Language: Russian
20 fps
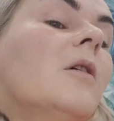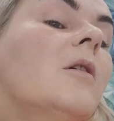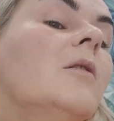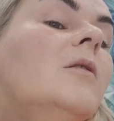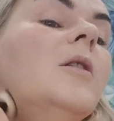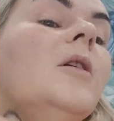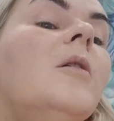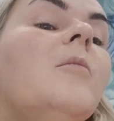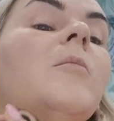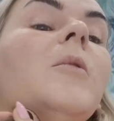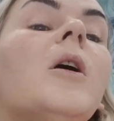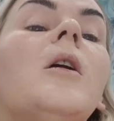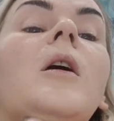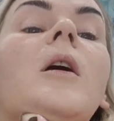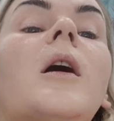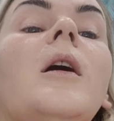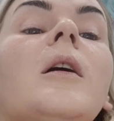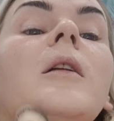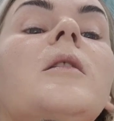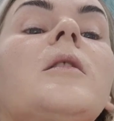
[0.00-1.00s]
не
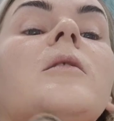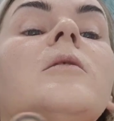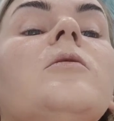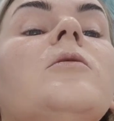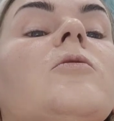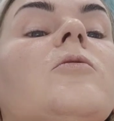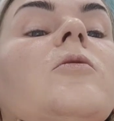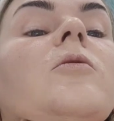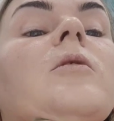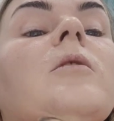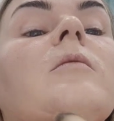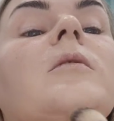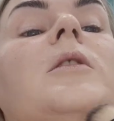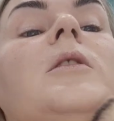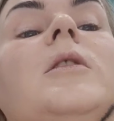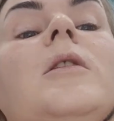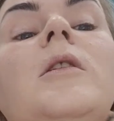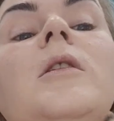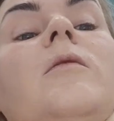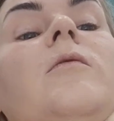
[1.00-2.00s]
морает сотовый
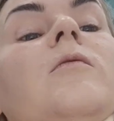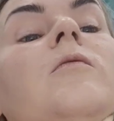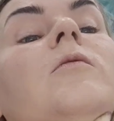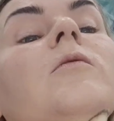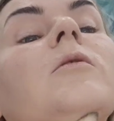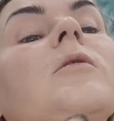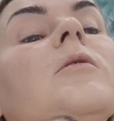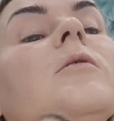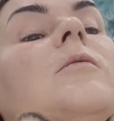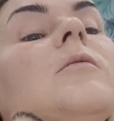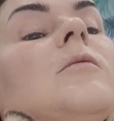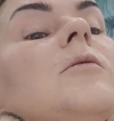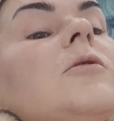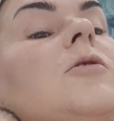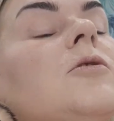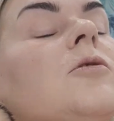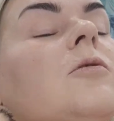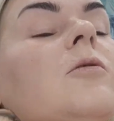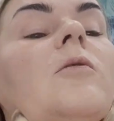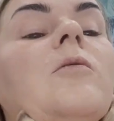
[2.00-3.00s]
телефон,
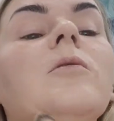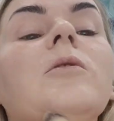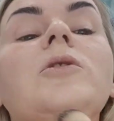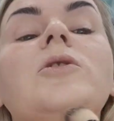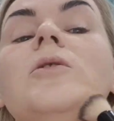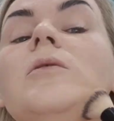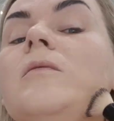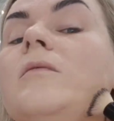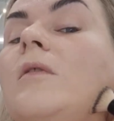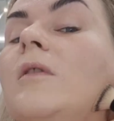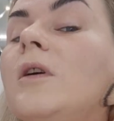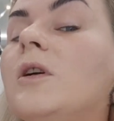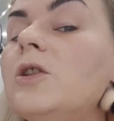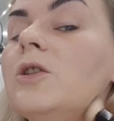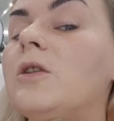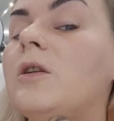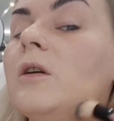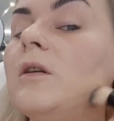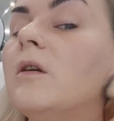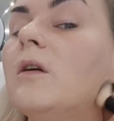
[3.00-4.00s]
что очень
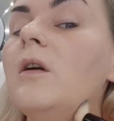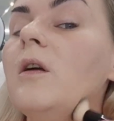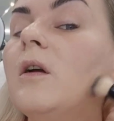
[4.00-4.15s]
важно.